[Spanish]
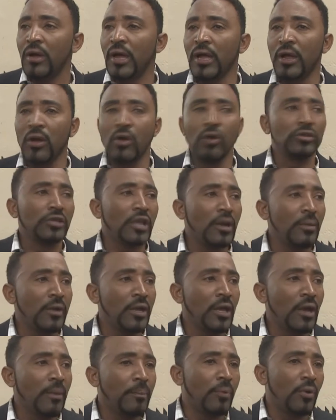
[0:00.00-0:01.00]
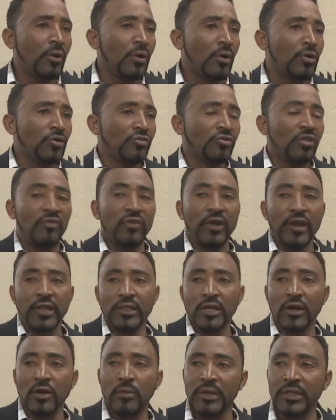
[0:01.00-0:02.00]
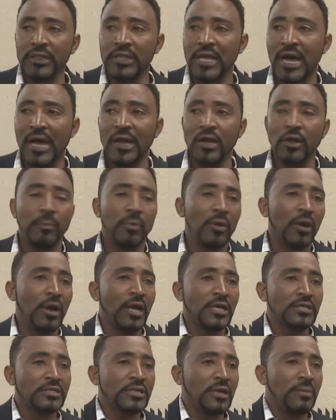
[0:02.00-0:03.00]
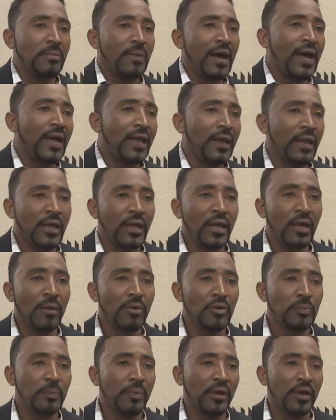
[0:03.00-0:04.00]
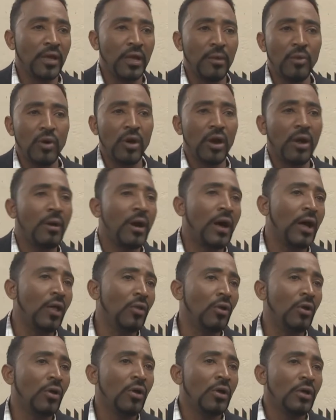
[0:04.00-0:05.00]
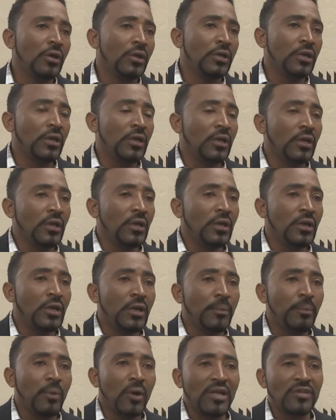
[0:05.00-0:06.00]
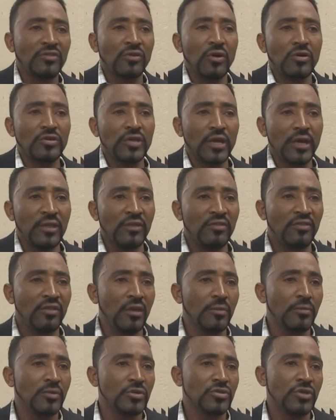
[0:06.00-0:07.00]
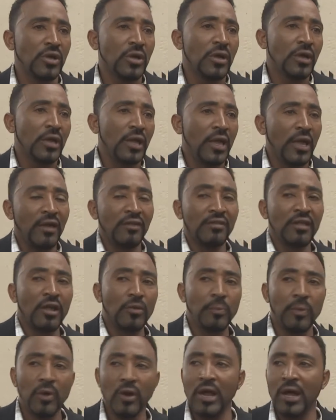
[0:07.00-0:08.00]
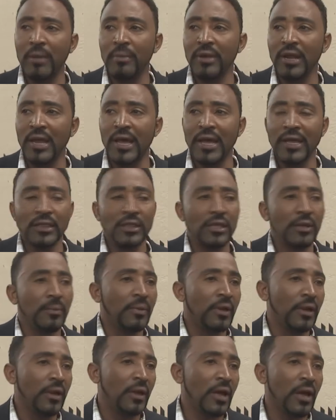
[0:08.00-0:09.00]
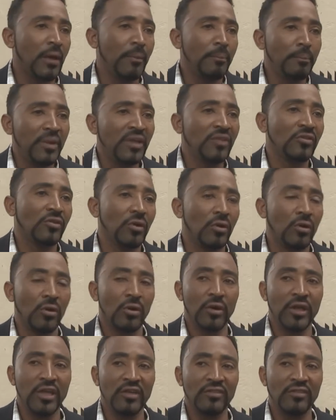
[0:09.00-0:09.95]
en contra mía por los diferentes comentarios, por las imágenes que hemos, hemos grabado y, por las cosas que decimos. Eh, están los programas y la gente ha eh, han visto lo